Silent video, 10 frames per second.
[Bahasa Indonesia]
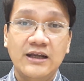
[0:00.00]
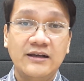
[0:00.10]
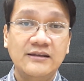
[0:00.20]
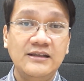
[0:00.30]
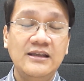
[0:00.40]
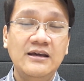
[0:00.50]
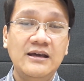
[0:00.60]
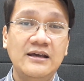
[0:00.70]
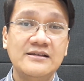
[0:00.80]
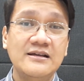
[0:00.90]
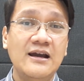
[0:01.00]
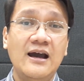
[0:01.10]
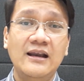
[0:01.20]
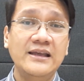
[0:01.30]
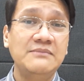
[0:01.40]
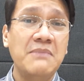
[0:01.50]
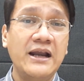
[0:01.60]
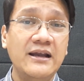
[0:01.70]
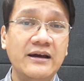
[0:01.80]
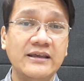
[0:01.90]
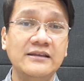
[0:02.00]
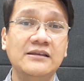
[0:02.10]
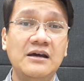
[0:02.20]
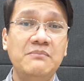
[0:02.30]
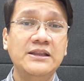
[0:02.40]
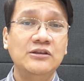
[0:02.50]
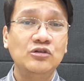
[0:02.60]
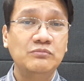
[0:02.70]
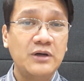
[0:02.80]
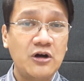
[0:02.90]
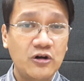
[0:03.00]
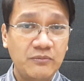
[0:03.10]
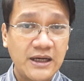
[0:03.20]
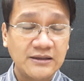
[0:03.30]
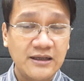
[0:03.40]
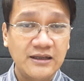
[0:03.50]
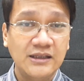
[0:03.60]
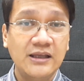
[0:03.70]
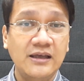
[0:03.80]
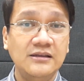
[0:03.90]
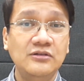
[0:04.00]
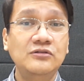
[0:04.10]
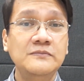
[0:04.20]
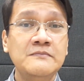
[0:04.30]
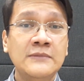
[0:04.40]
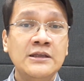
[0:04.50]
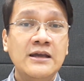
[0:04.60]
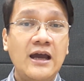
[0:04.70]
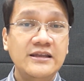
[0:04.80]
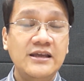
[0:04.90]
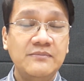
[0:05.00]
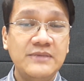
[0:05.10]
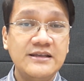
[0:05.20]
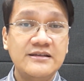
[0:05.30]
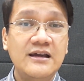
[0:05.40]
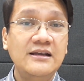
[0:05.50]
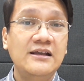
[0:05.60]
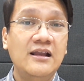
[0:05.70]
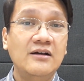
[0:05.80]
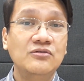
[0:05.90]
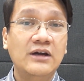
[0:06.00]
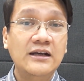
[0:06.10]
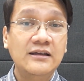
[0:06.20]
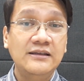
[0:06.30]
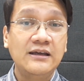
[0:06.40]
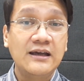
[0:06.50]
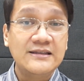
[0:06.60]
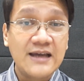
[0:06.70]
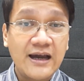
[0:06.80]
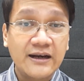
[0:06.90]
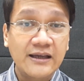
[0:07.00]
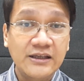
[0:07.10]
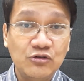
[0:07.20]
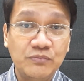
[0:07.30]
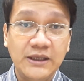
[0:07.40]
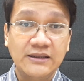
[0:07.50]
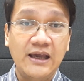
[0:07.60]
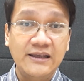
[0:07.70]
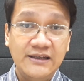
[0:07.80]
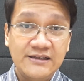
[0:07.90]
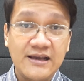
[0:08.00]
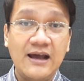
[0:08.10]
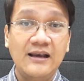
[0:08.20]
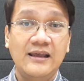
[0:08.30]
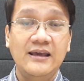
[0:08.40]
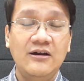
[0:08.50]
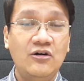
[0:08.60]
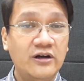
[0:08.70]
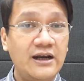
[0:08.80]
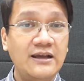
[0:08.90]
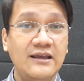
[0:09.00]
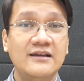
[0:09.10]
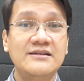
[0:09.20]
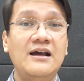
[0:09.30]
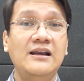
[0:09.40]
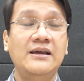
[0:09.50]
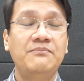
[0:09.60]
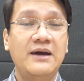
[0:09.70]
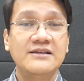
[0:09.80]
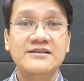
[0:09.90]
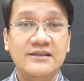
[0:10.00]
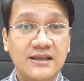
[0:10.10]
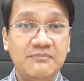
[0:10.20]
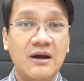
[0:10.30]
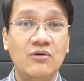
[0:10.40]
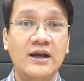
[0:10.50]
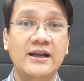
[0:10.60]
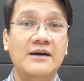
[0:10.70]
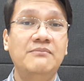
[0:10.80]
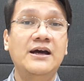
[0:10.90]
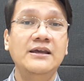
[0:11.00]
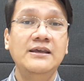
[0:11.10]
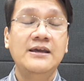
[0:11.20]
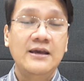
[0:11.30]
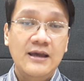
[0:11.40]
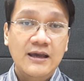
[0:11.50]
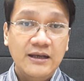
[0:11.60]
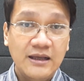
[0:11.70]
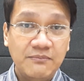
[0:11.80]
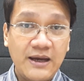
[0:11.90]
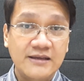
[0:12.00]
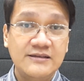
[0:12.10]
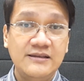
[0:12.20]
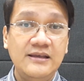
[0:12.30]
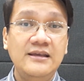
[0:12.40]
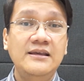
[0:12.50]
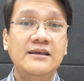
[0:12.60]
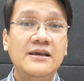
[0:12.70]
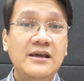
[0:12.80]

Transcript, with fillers: Artinya, segala ibadah kita, bentuk penghormatan kita itu hanya bisa dilakukan ketika cara hidup kita ini saleh. Orang yang saleh pasti bawa damai dan pasti...